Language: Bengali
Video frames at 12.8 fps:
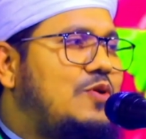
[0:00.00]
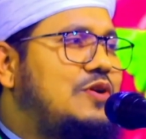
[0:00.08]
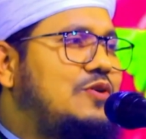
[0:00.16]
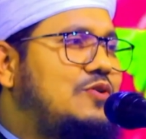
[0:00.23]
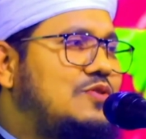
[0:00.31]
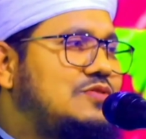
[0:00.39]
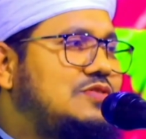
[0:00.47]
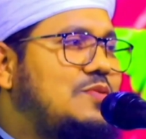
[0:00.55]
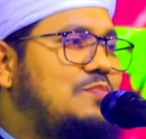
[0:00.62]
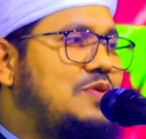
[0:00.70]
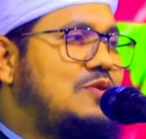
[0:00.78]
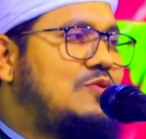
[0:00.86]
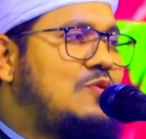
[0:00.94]
মনে করছে
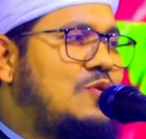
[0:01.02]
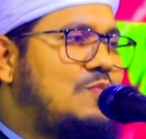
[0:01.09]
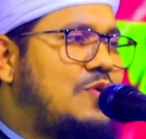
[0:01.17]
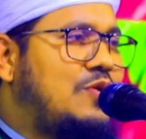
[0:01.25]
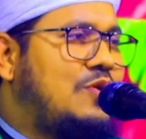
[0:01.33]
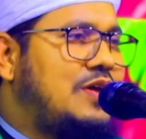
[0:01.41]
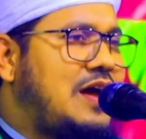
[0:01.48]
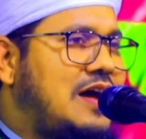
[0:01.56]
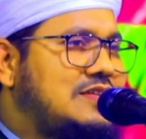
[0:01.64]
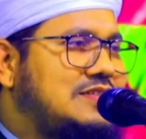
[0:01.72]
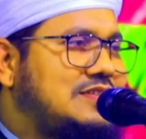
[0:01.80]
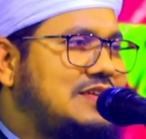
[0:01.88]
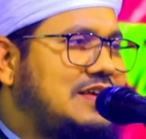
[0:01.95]
ভিক্ষুক মনে হয়
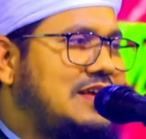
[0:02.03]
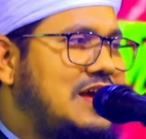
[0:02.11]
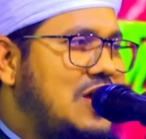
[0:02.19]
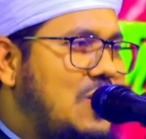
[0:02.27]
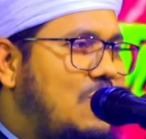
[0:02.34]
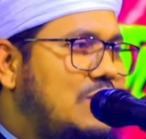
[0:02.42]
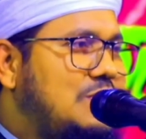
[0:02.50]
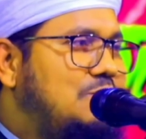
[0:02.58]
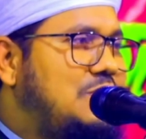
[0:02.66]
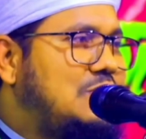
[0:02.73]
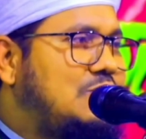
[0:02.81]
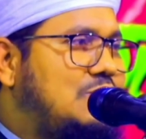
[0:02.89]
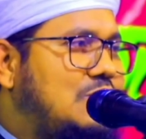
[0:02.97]
আসছে ওই
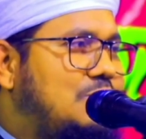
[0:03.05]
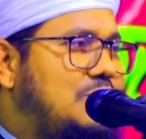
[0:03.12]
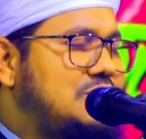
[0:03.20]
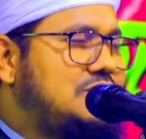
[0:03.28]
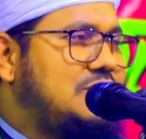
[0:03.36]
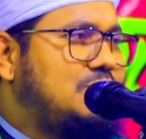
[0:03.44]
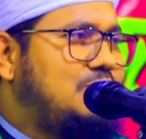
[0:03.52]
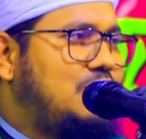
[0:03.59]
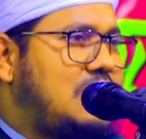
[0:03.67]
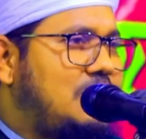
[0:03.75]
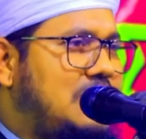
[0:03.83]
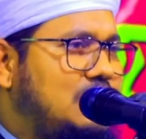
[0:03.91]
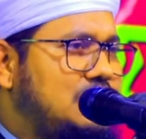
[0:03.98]
ভিক্ষুক বেশি
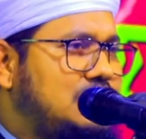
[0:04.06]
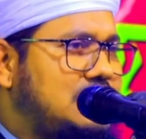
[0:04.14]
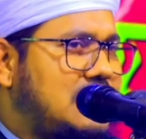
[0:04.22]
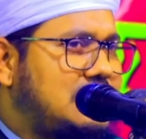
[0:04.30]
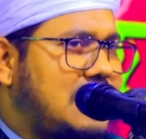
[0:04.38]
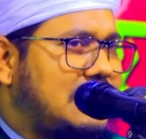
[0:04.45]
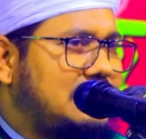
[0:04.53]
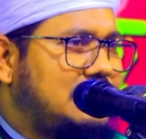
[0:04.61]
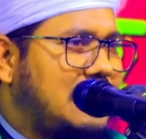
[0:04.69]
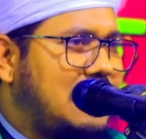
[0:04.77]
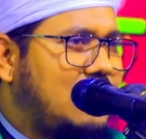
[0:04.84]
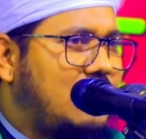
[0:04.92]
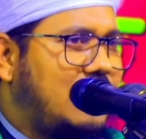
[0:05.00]
বুড়া মানুষটা ডাক
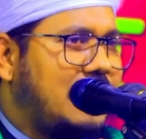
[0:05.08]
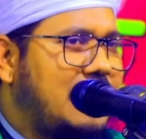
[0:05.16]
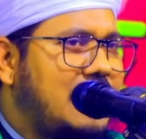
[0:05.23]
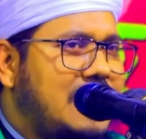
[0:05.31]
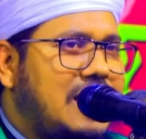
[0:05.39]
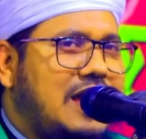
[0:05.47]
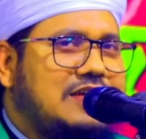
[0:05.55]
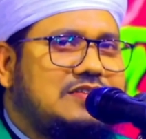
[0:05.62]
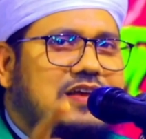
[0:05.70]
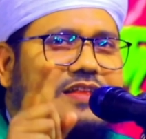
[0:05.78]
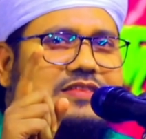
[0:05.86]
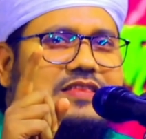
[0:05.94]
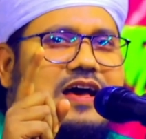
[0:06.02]
দিয়া কয় এ
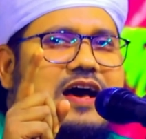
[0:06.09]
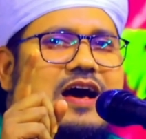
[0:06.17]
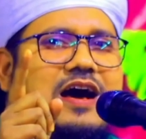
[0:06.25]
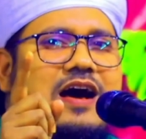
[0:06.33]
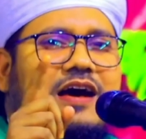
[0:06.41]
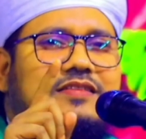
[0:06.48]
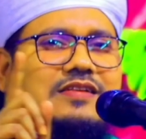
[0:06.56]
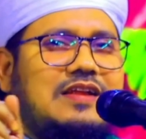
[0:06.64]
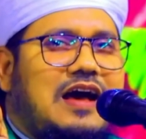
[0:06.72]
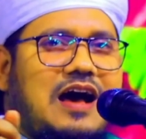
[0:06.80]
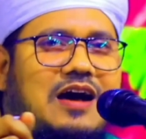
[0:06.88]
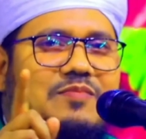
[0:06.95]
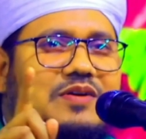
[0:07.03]
সাদ্দাত
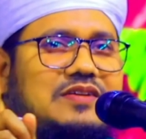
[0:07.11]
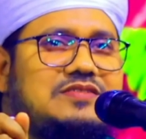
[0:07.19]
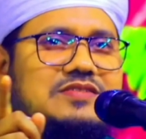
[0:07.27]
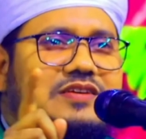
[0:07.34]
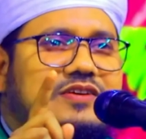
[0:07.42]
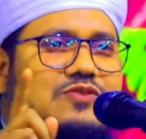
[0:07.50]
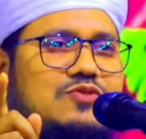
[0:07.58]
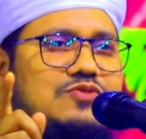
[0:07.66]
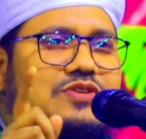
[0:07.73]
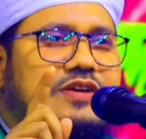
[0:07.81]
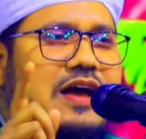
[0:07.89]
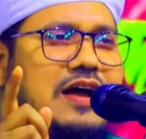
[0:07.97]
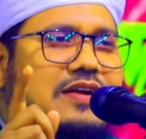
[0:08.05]
আমার
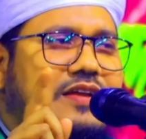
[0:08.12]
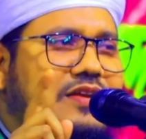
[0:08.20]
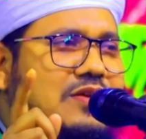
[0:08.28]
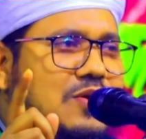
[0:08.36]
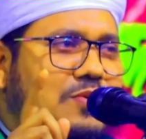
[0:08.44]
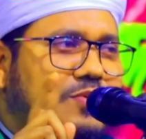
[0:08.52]
সিকিউরিটি গার্ডের